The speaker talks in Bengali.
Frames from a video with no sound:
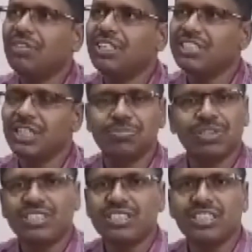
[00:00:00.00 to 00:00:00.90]
আমাদের সেই
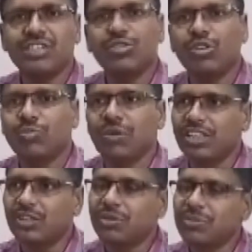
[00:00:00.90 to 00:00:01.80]
প্রি সিটিংগুলোর
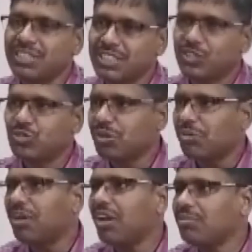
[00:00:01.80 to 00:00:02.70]
মাধ্যমে বেশ কিছু
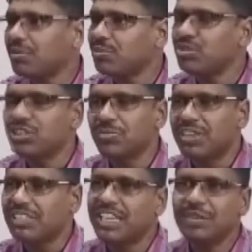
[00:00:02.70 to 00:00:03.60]
মামলা আমরা বুঝতে
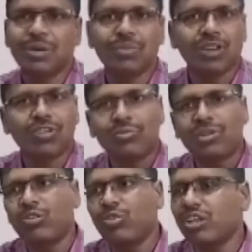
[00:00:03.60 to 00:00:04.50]
পারি যে এই মামলাগুলো
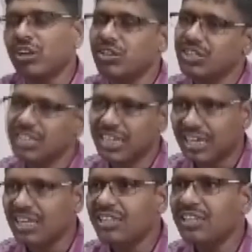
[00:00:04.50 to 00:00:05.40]
আমরা লোক আদালতে নিয়ে
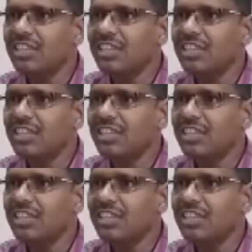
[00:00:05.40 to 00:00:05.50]
গেলে